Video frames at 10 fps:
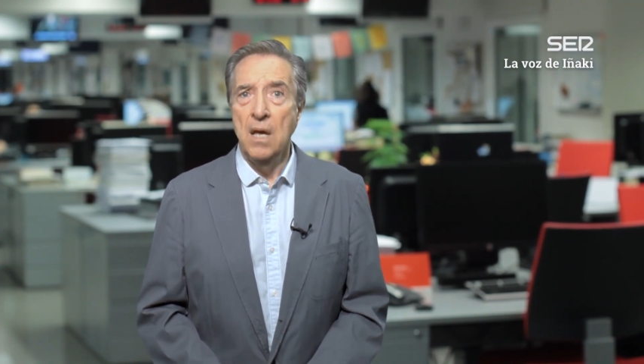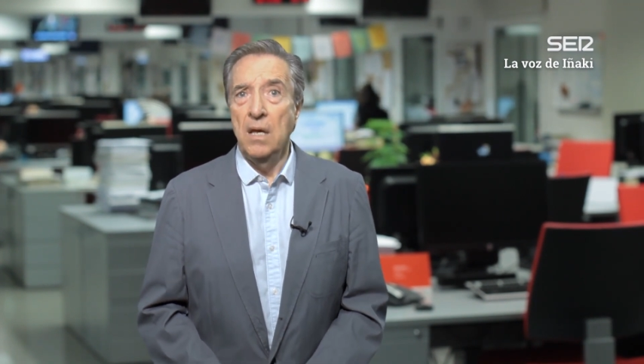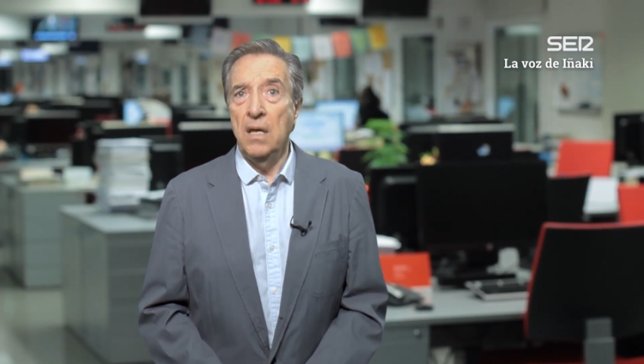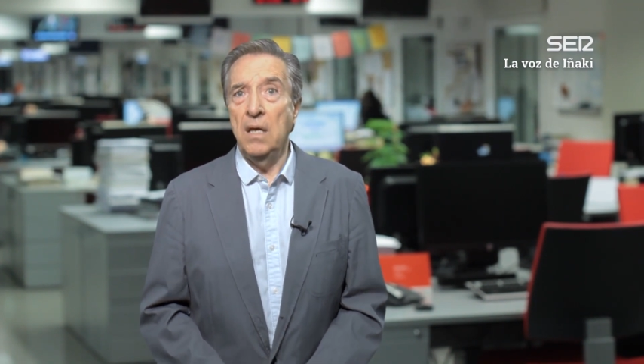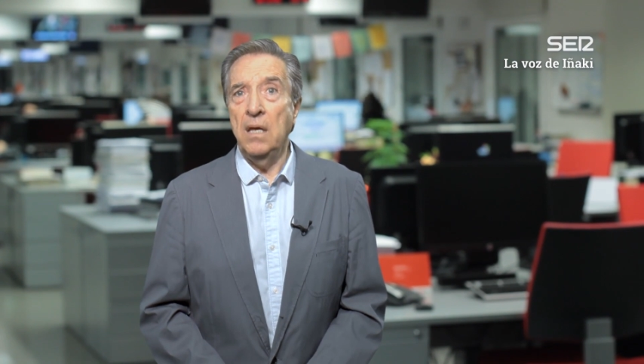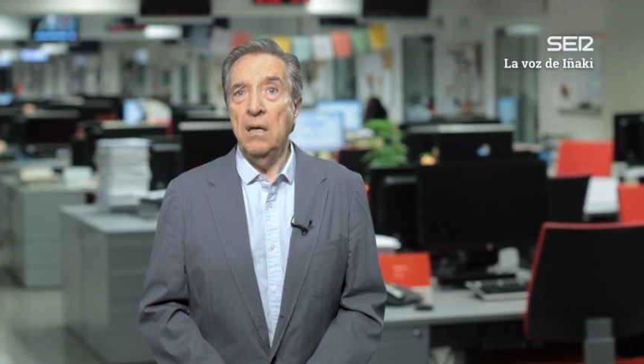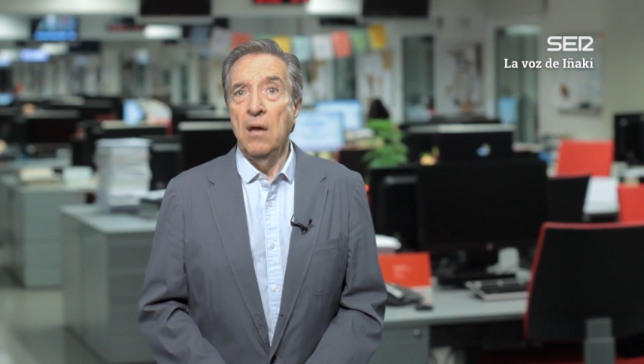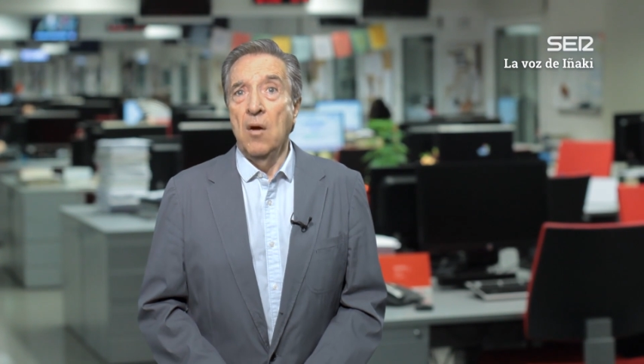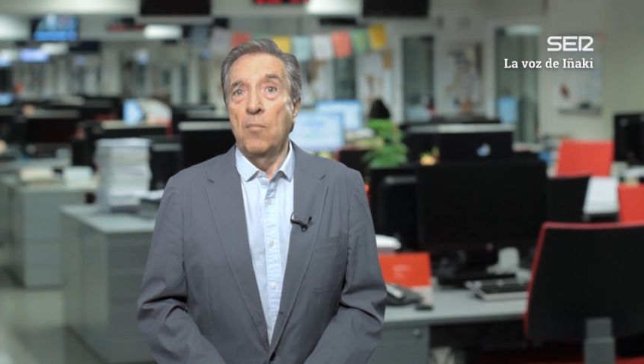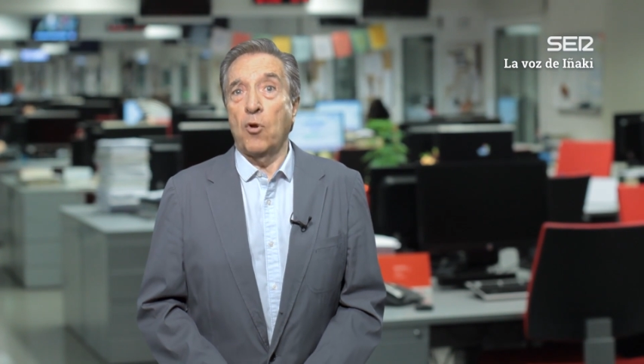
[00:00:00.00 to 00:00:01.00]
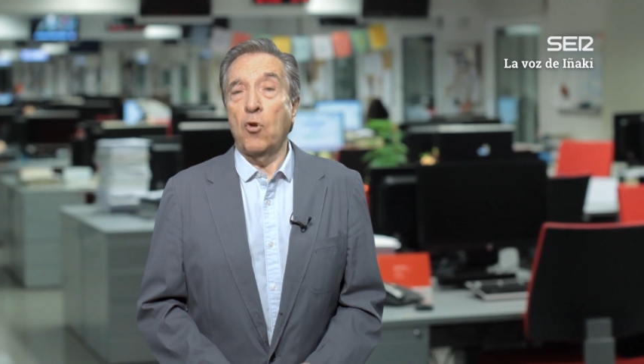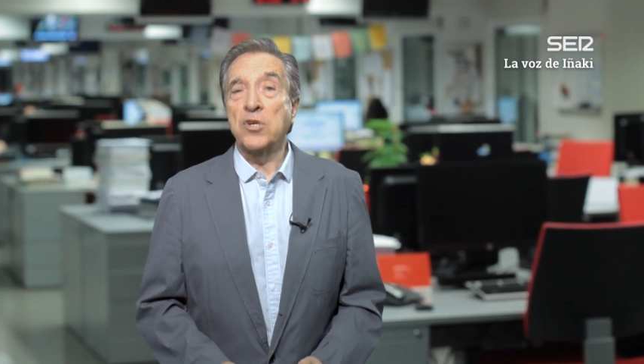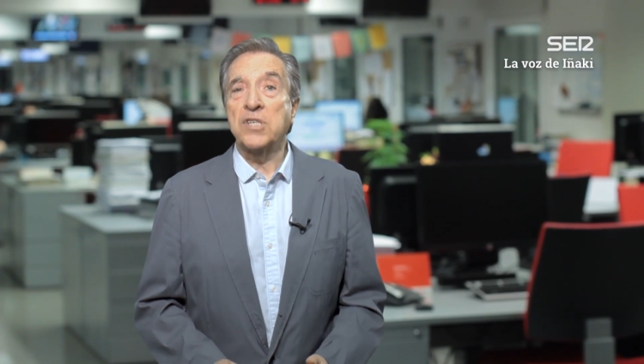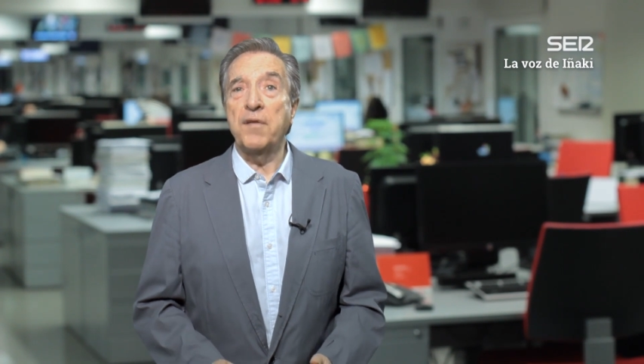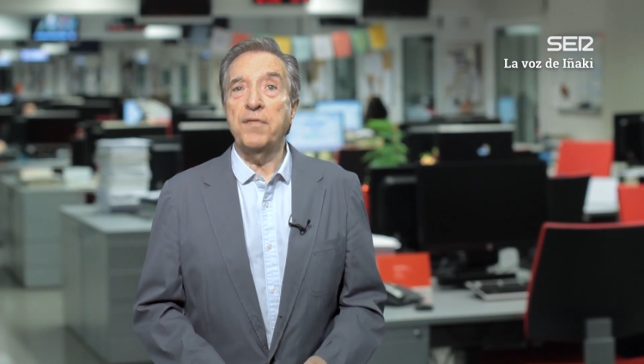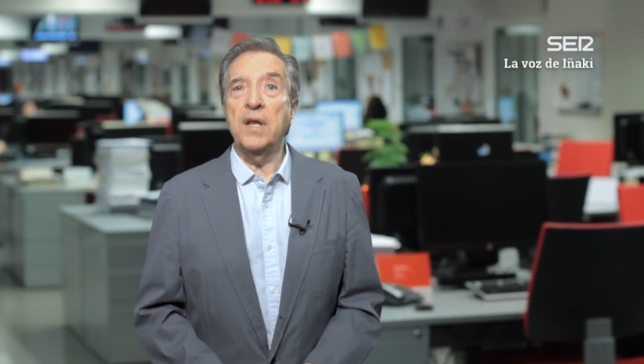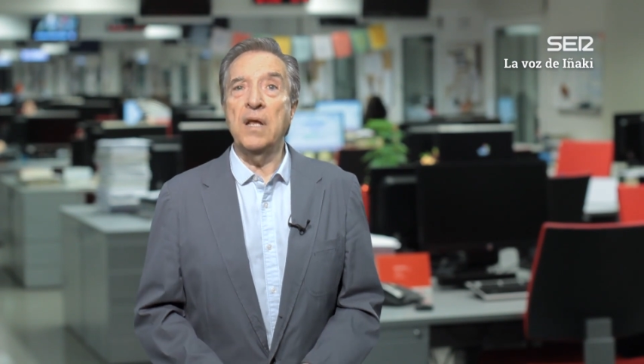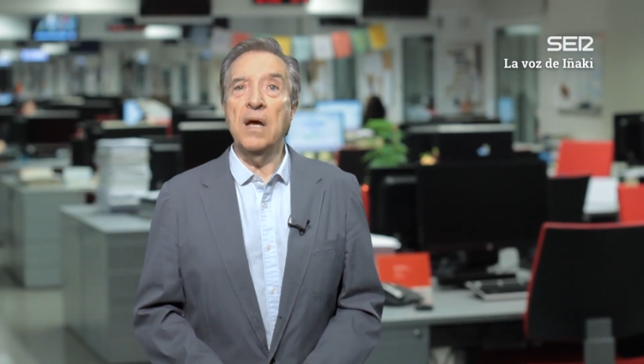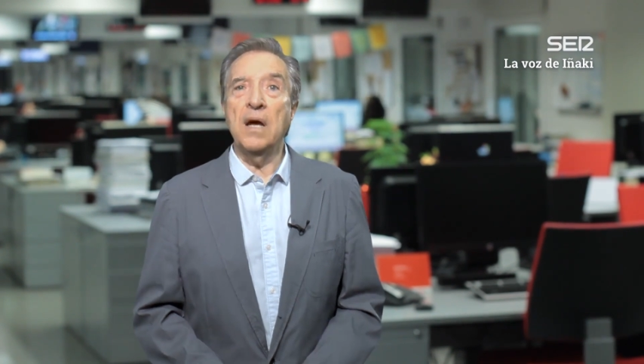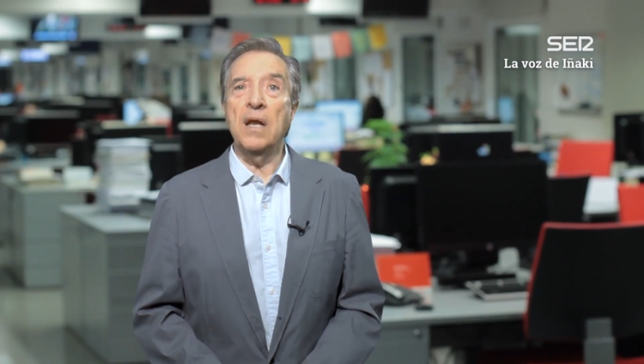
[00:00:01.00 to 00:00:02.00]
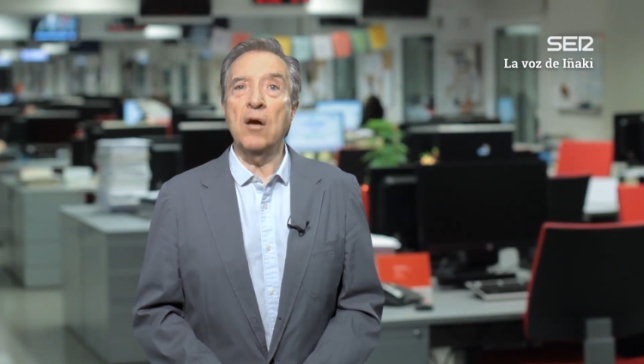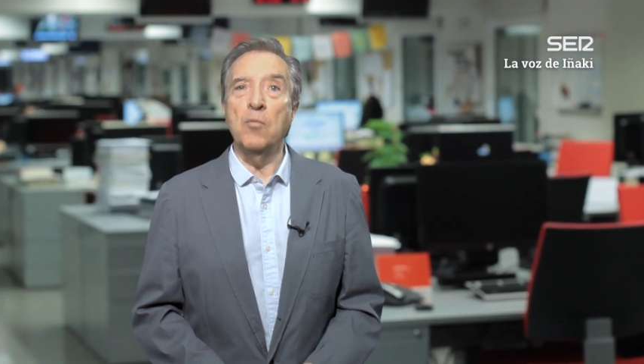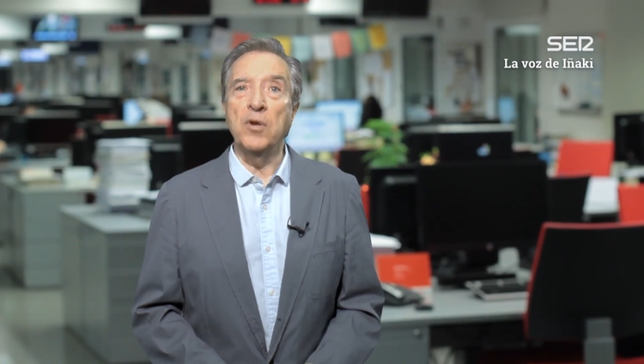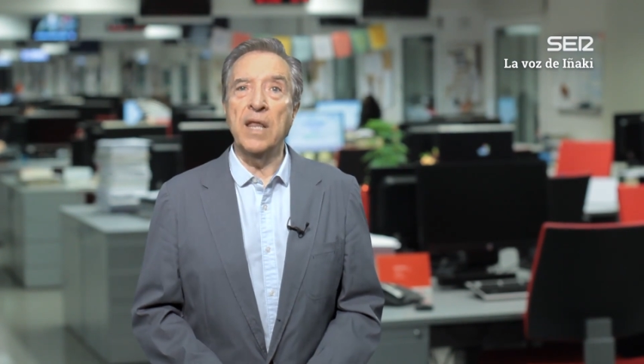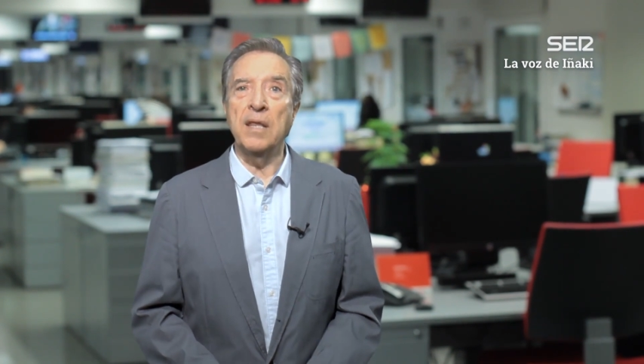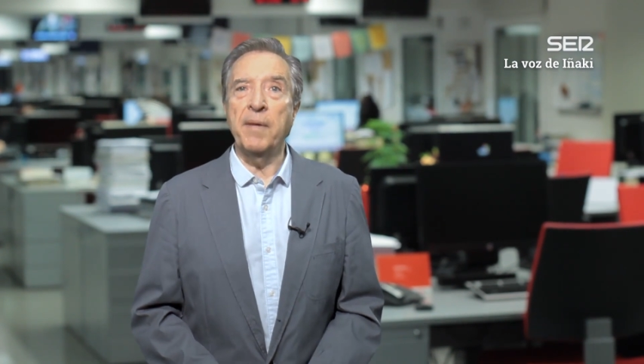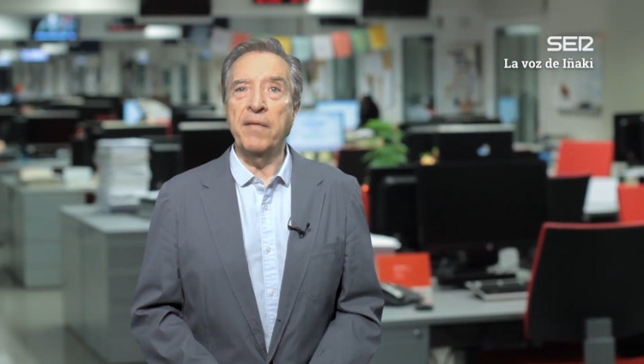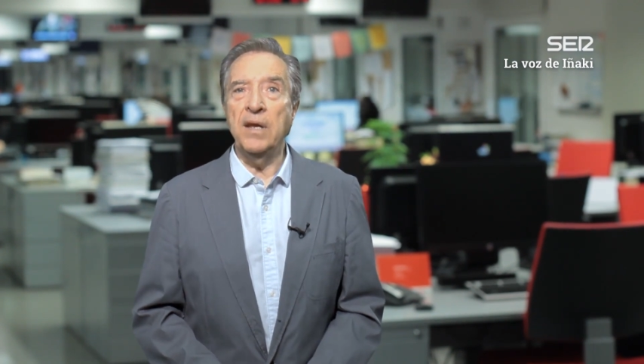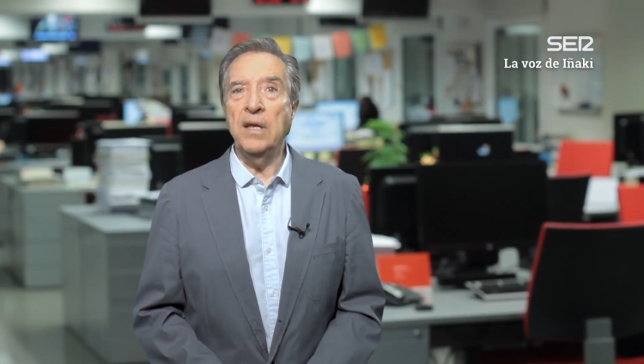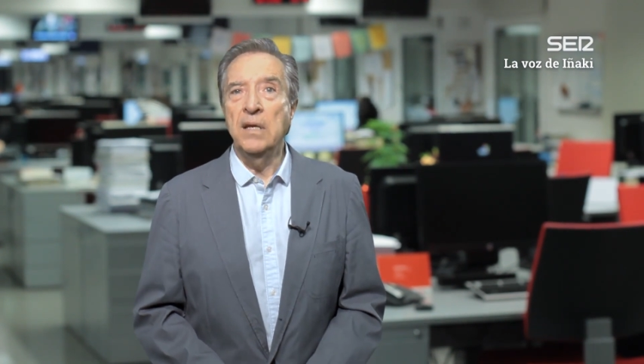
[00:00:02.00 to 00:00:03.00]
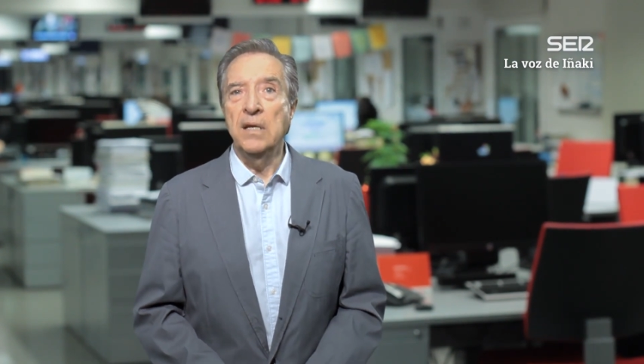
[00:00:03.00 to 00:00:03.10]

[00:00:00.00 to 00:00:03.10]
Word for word: Y por lo que se refiere a la Comunidad de Madrid,